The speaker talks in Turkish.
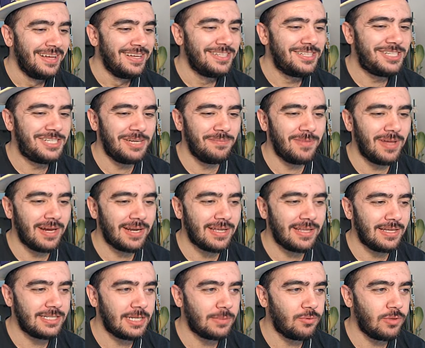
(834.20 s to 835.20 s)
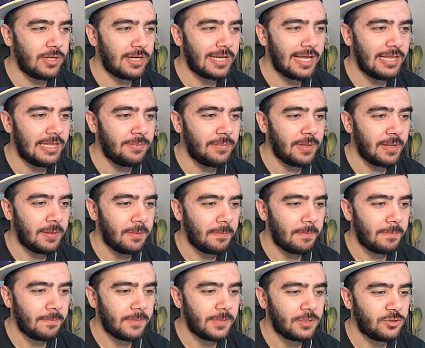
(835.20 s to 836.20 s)
Şimdi arkadaşlar bunlar geldi mi?
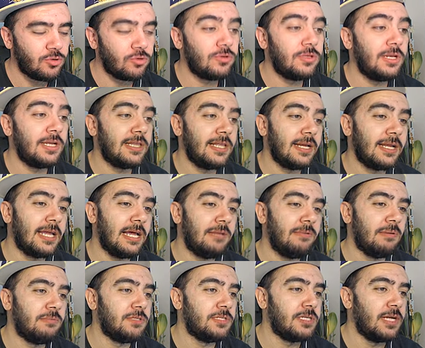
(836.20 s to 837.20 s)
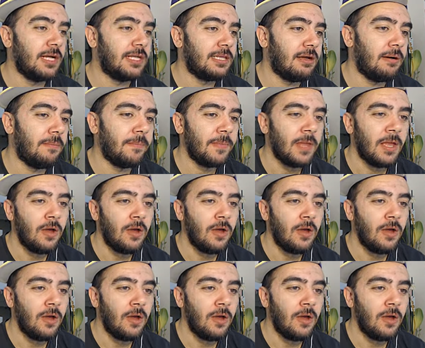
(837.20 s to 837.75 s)
Lottrikler gelmemiş daha tamam.